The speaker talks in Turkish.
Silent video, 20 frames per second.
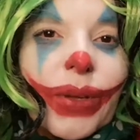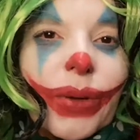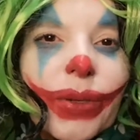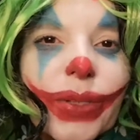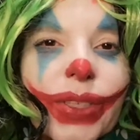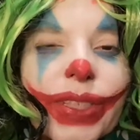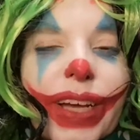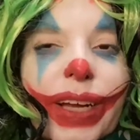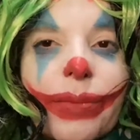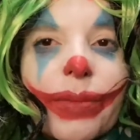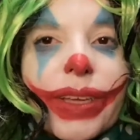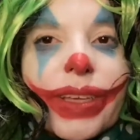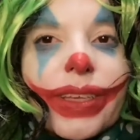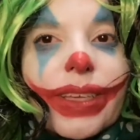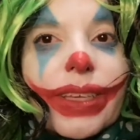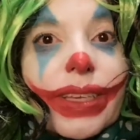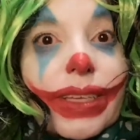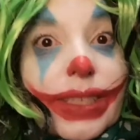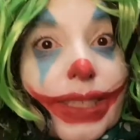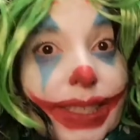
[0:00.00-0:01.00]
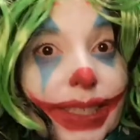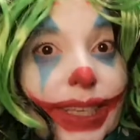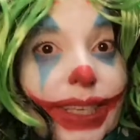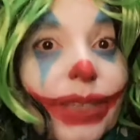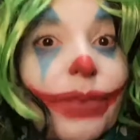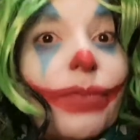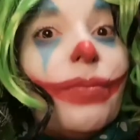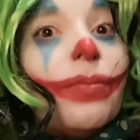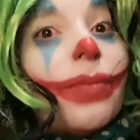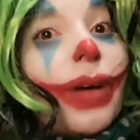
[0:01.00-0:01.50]
göstermek
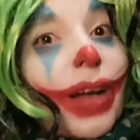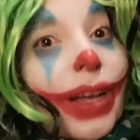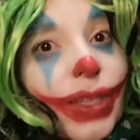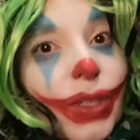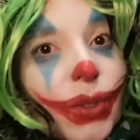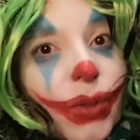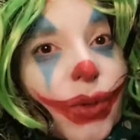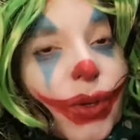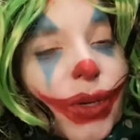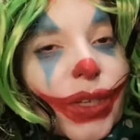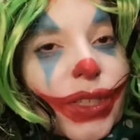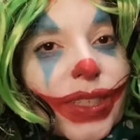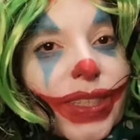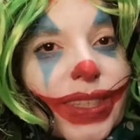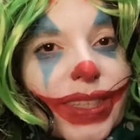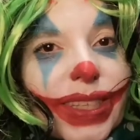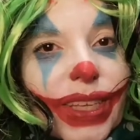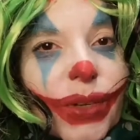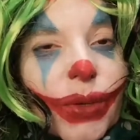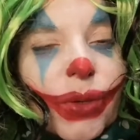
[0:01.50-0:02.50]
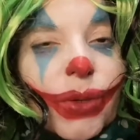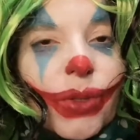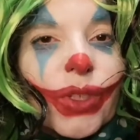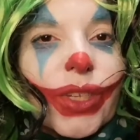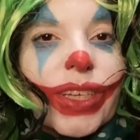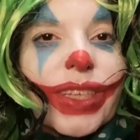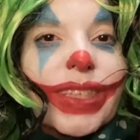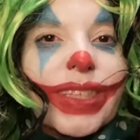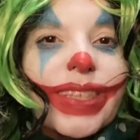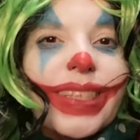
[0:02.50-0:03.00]
istedim. Az sonra siz de
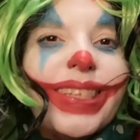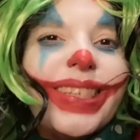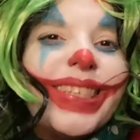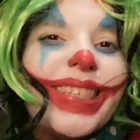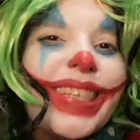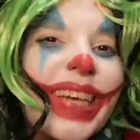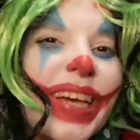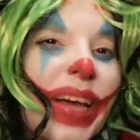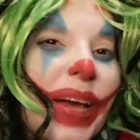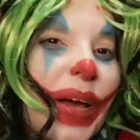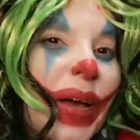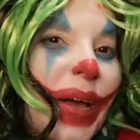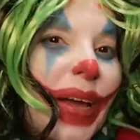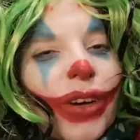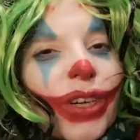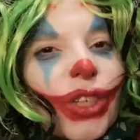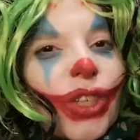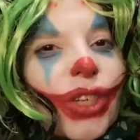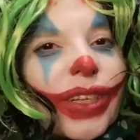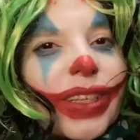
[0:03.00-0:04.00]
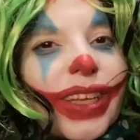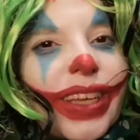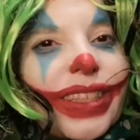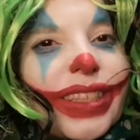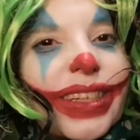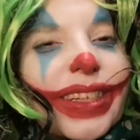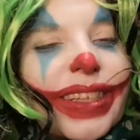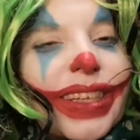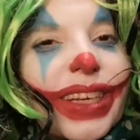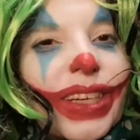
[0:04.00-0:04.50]
göreceksiniz. Fashing
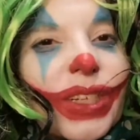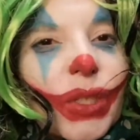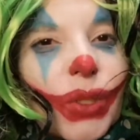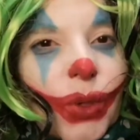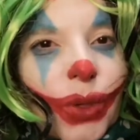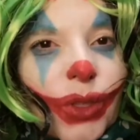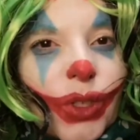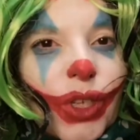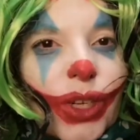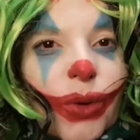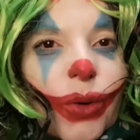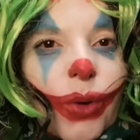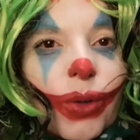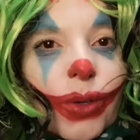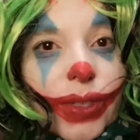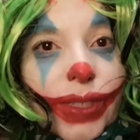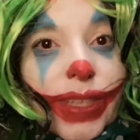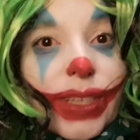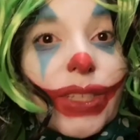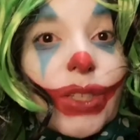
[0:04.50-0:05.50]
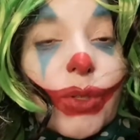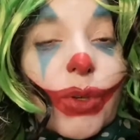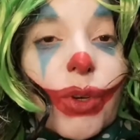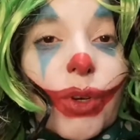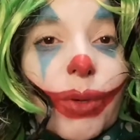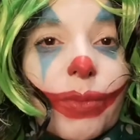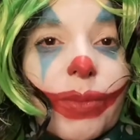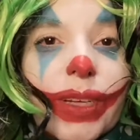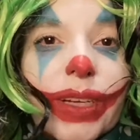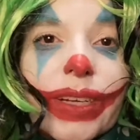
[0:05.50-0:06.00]
nedir diye soracak olursanız
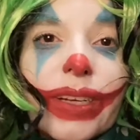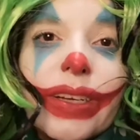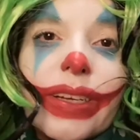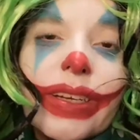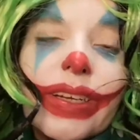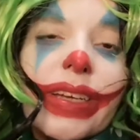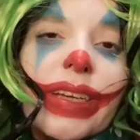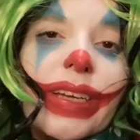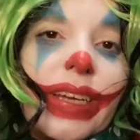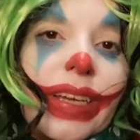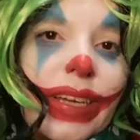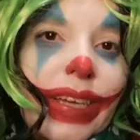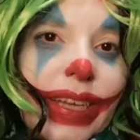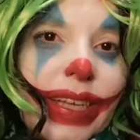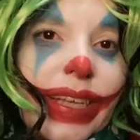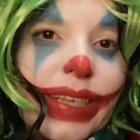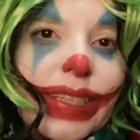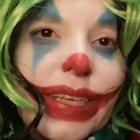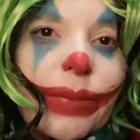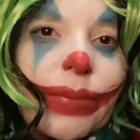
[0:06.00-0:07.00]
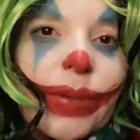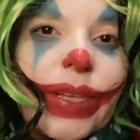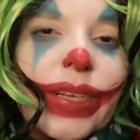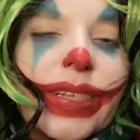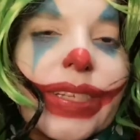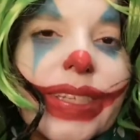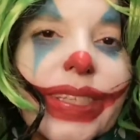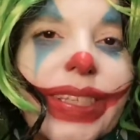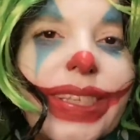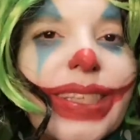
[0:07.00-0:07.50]
yorumlara e,
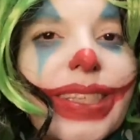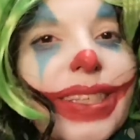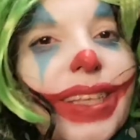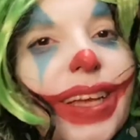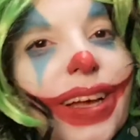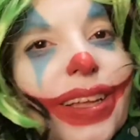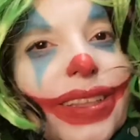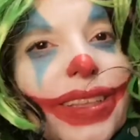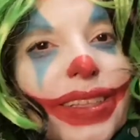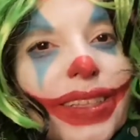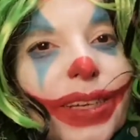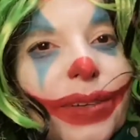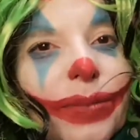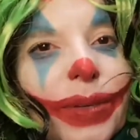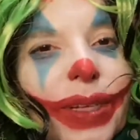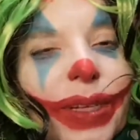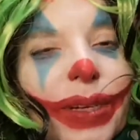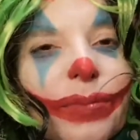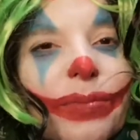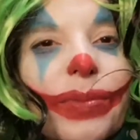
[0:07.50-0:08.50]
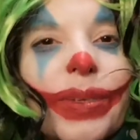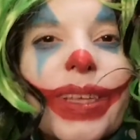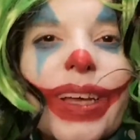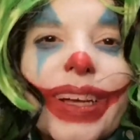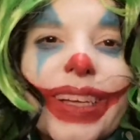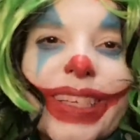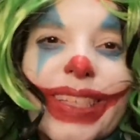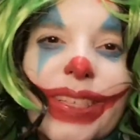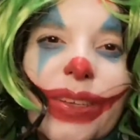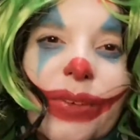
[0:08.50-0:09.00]
iletebilirsiniz. Size anlatabilirim bir
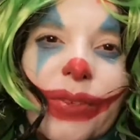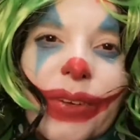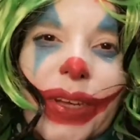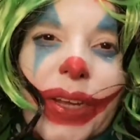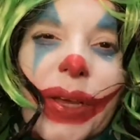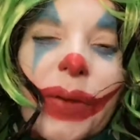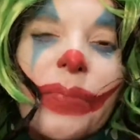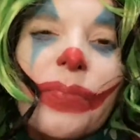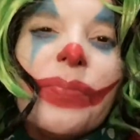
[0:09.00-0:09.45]
dahaki seferi.